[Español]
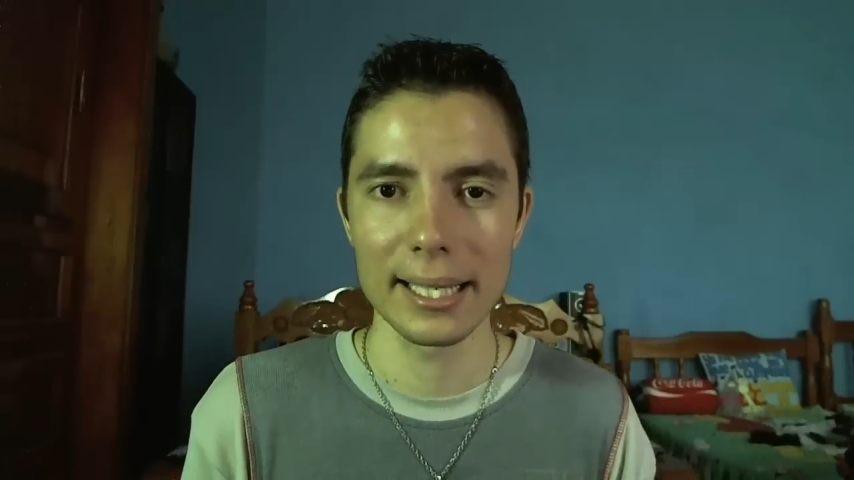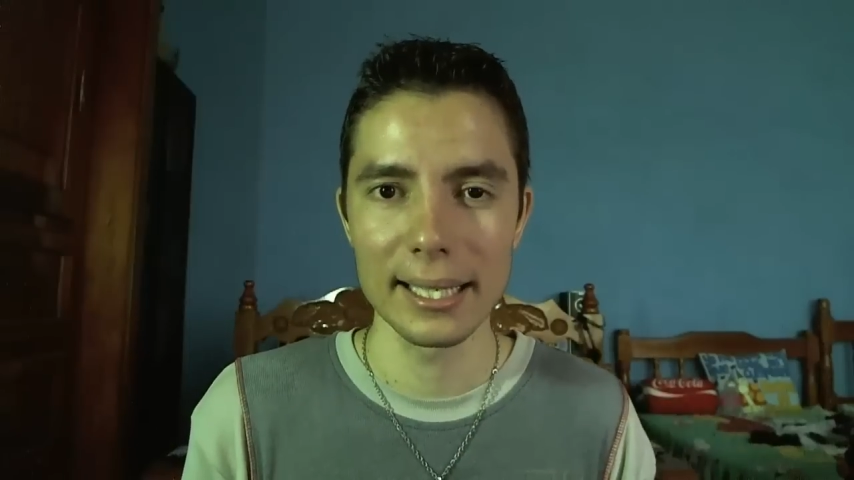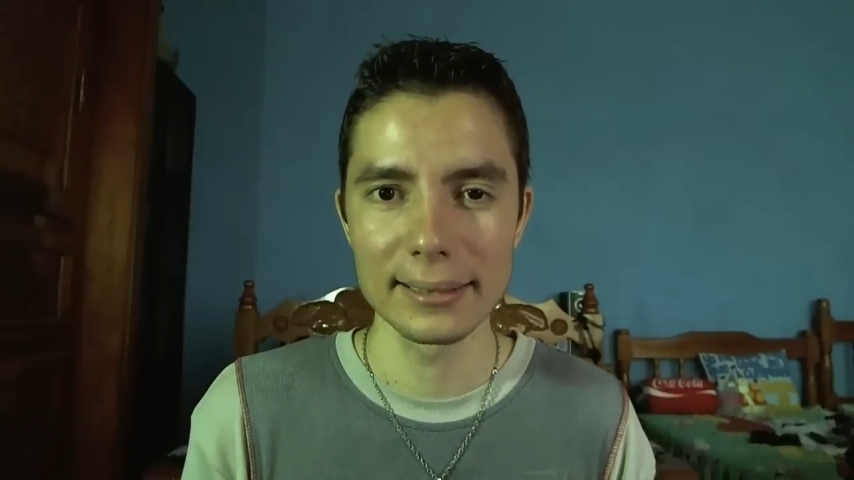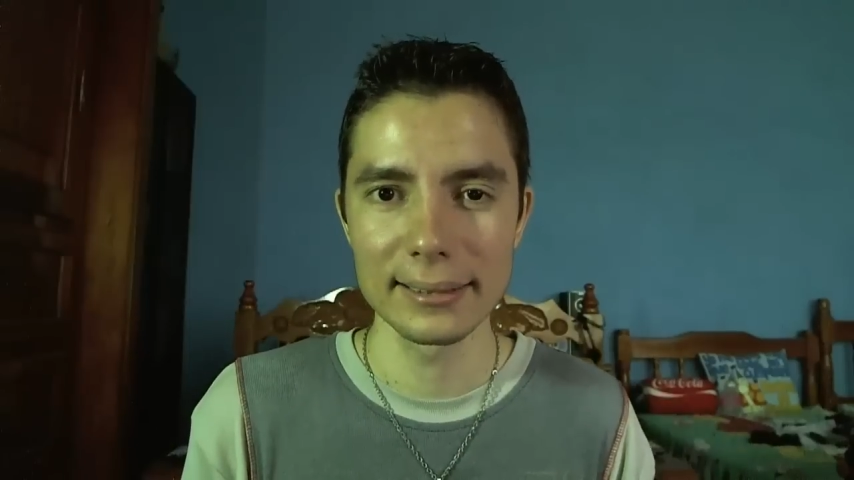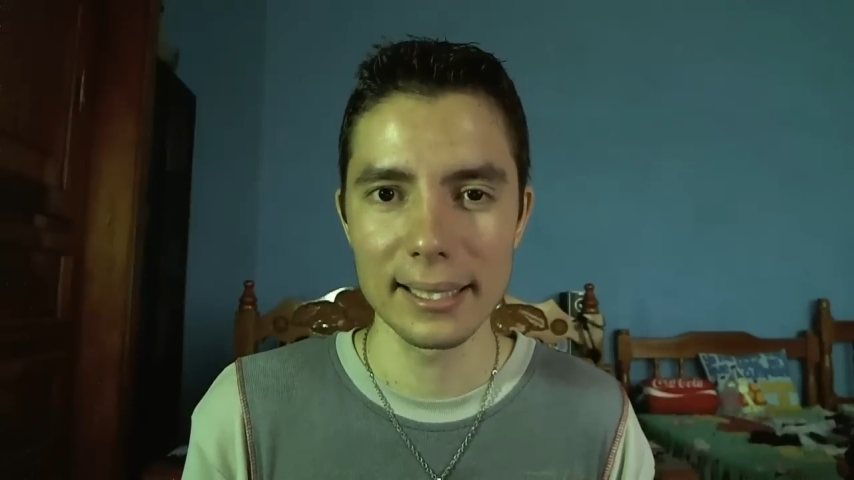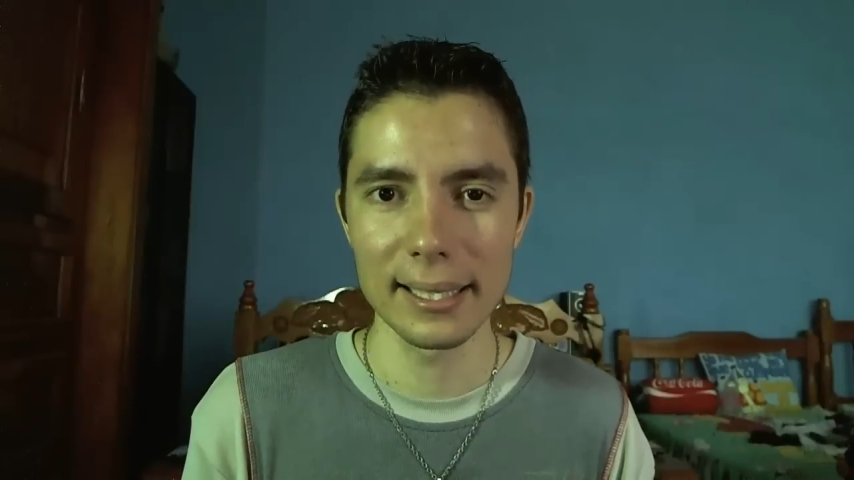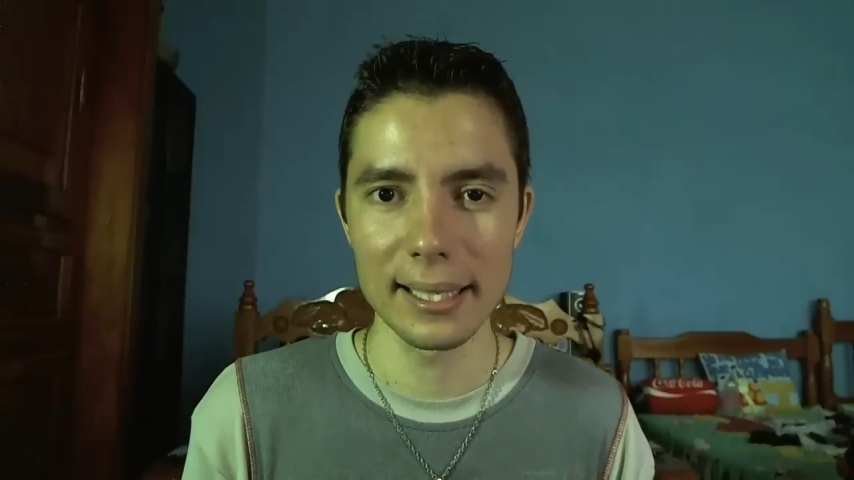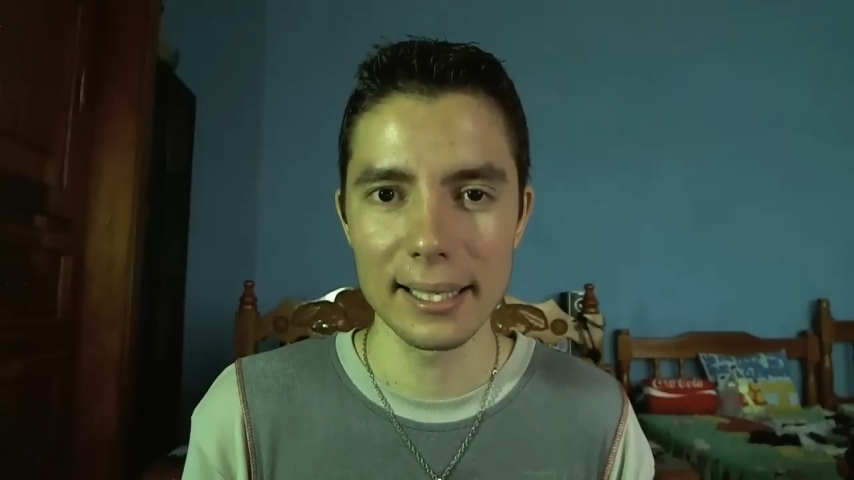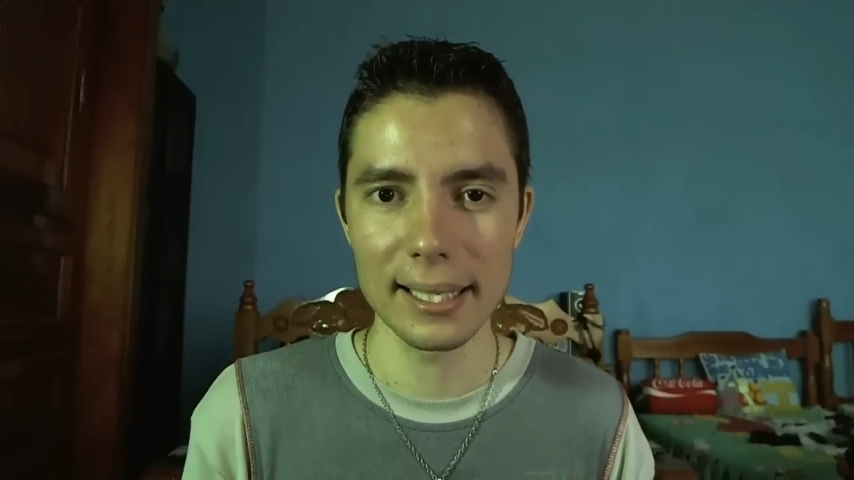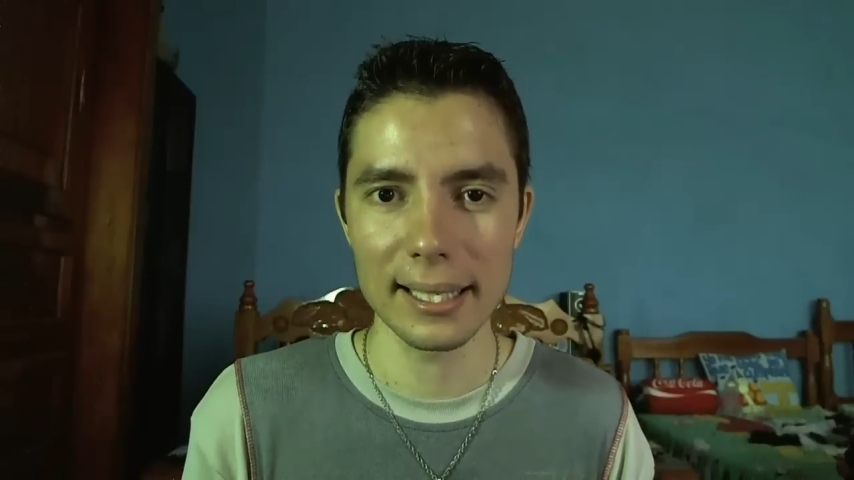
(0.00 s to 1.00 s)
que
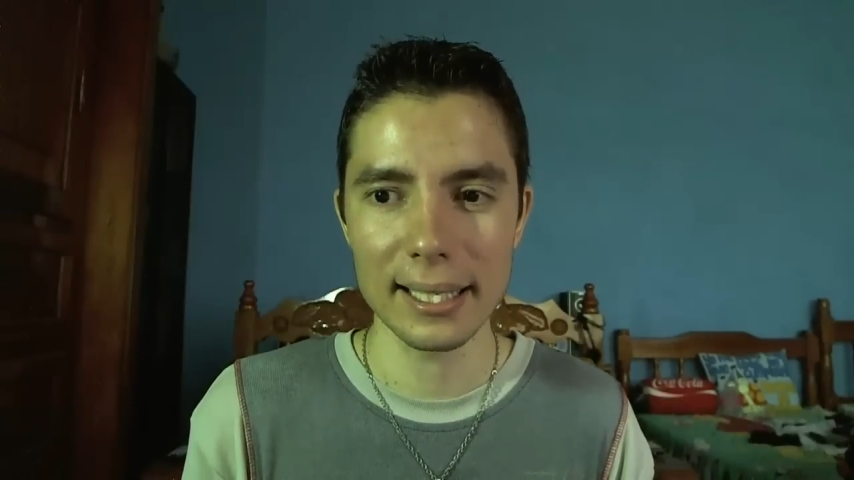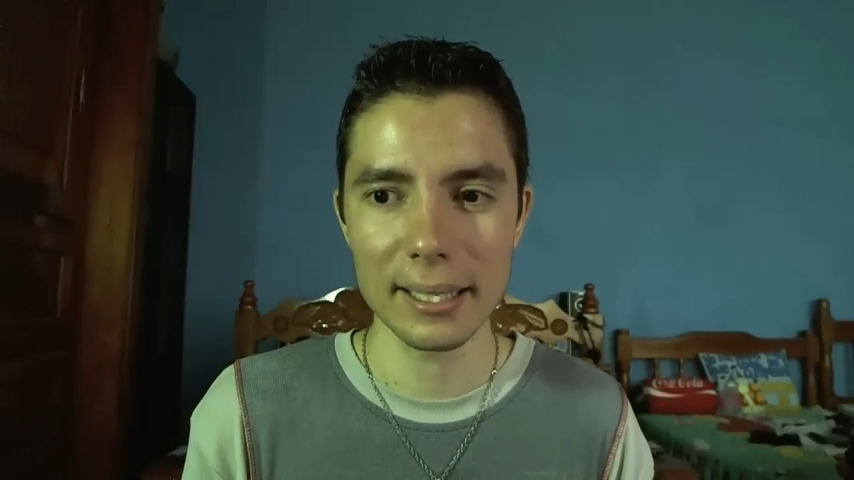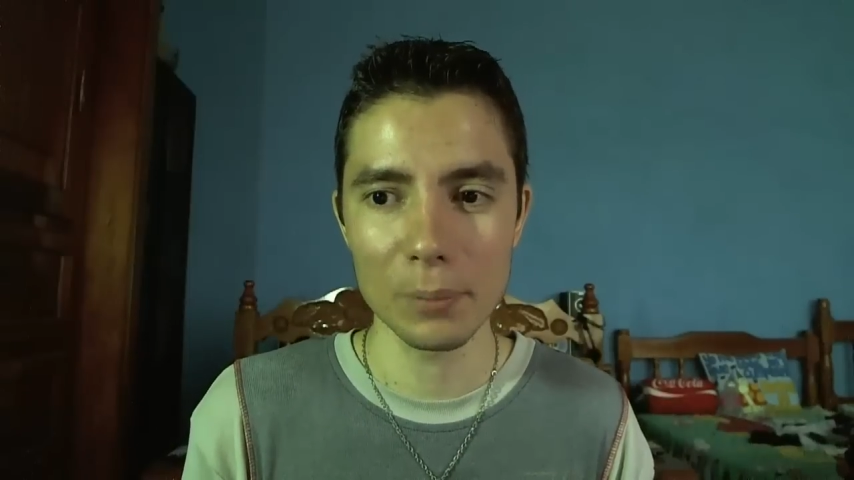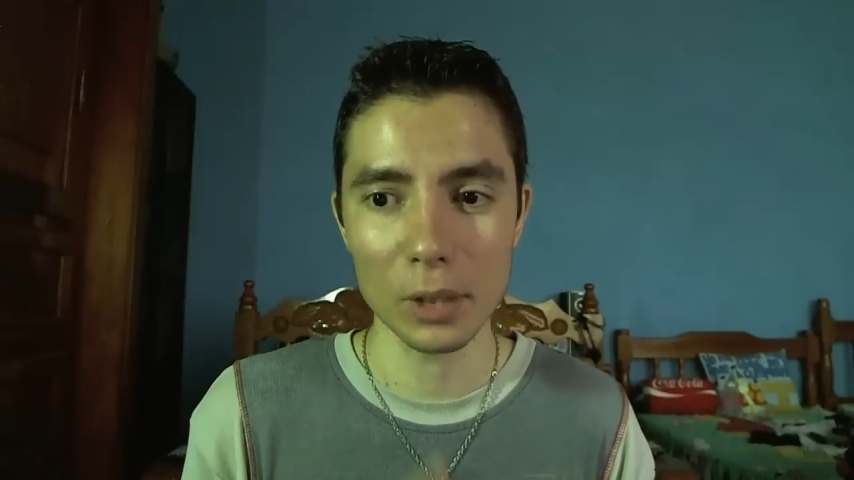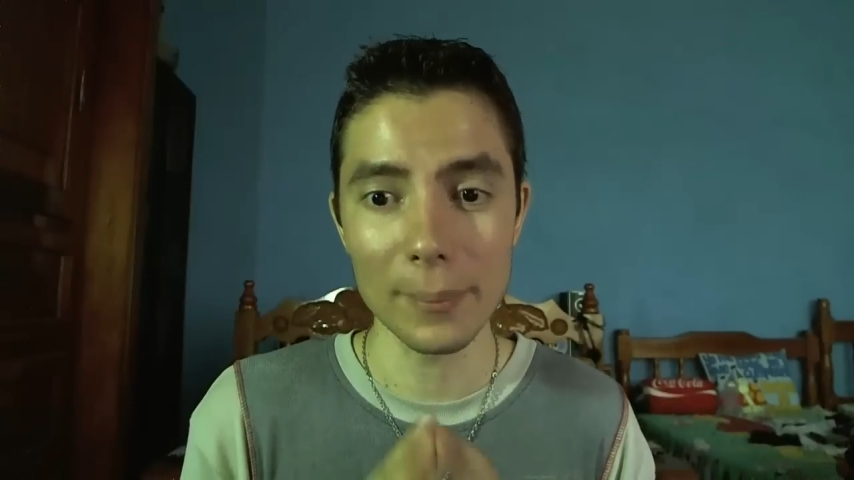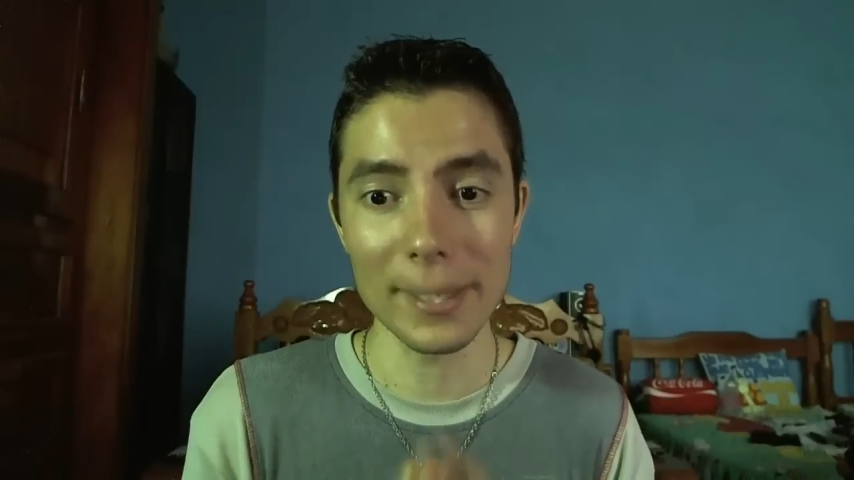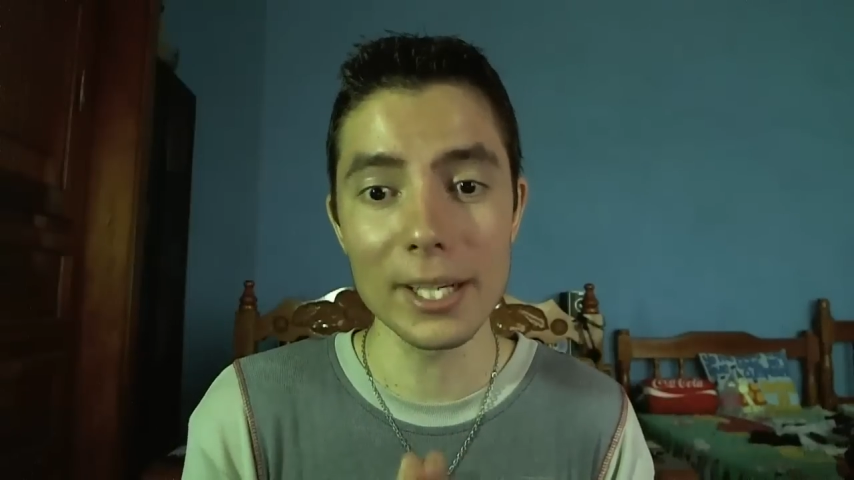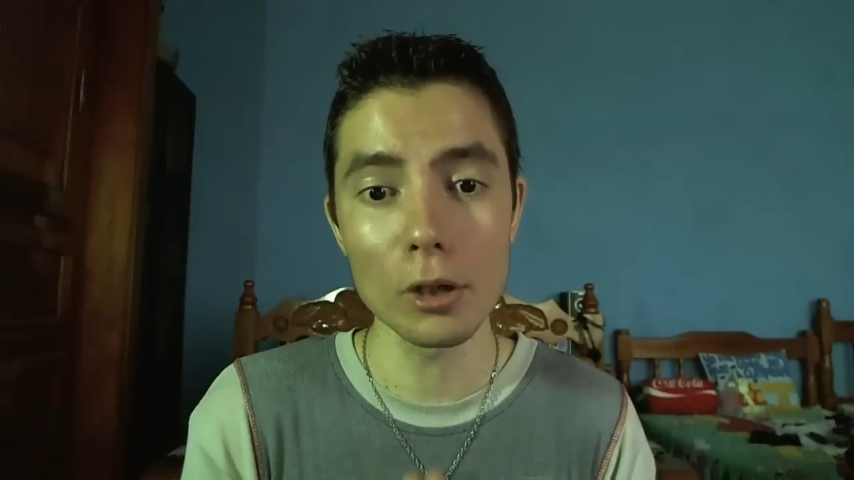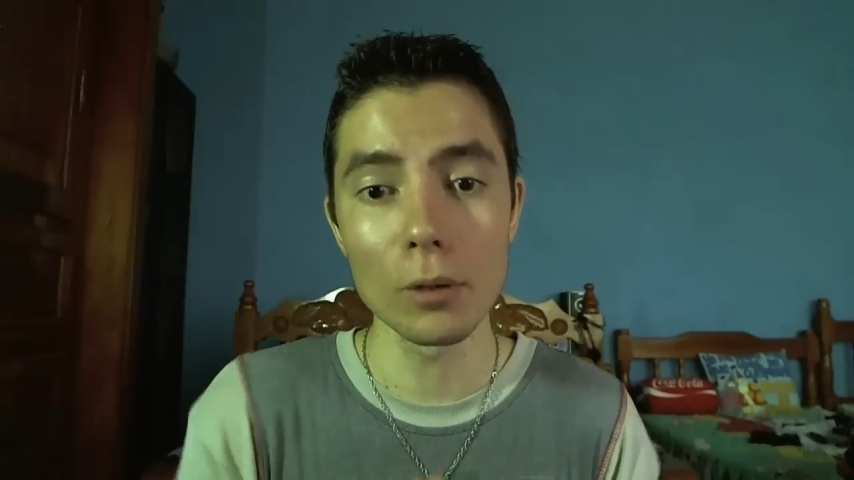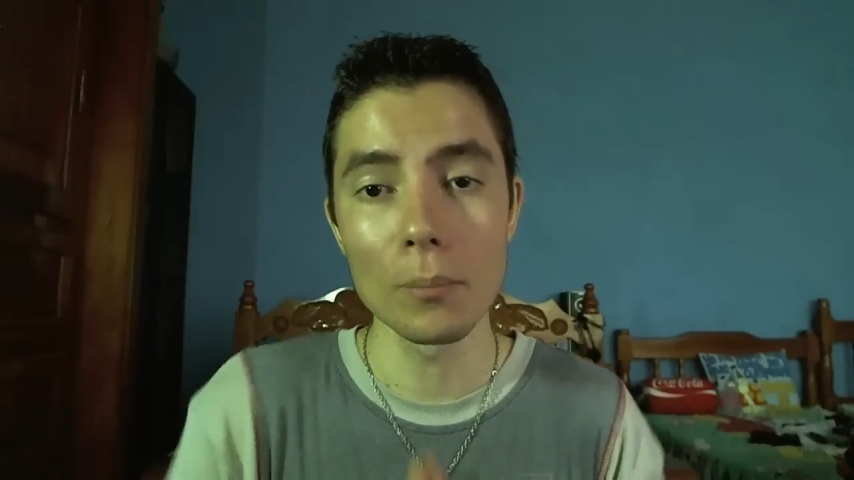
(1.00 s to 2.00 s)
este, porque me
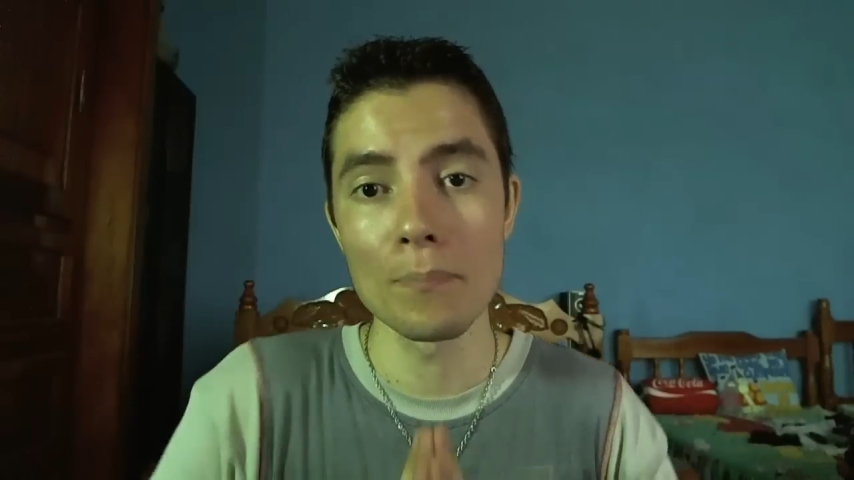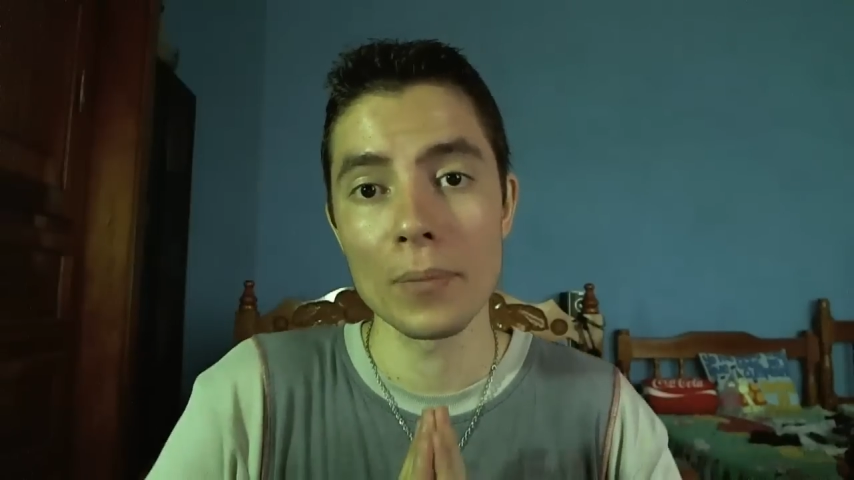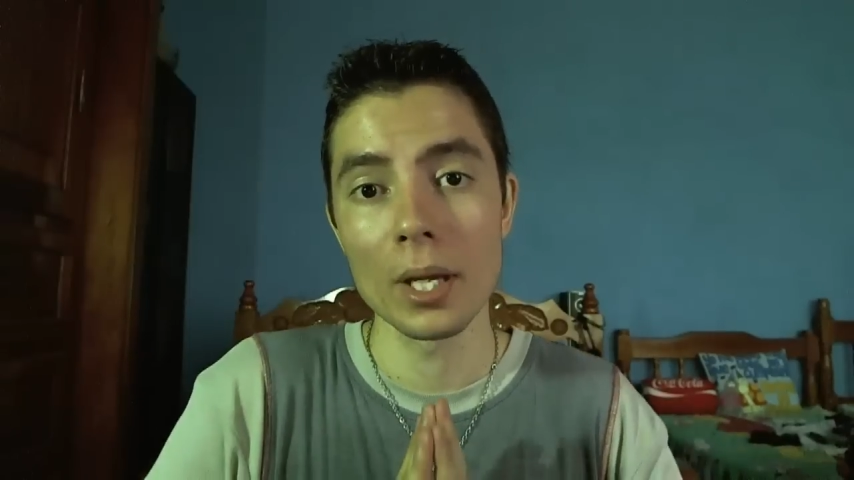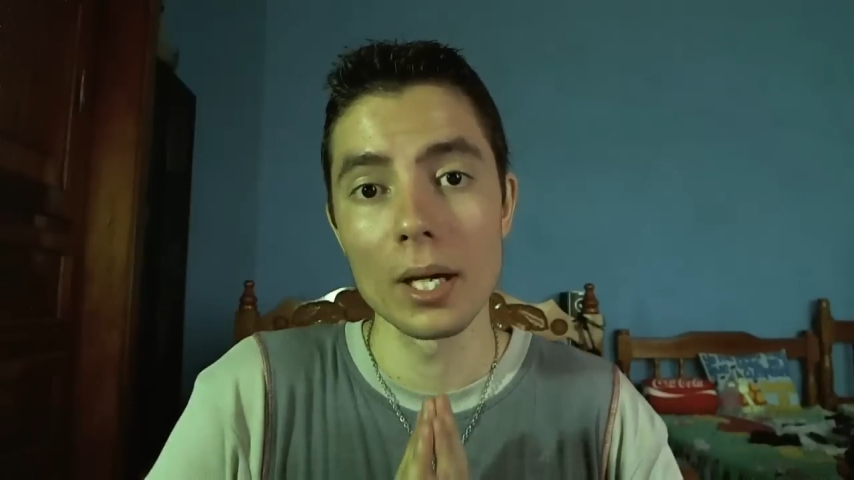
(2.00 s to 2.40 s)
dijo,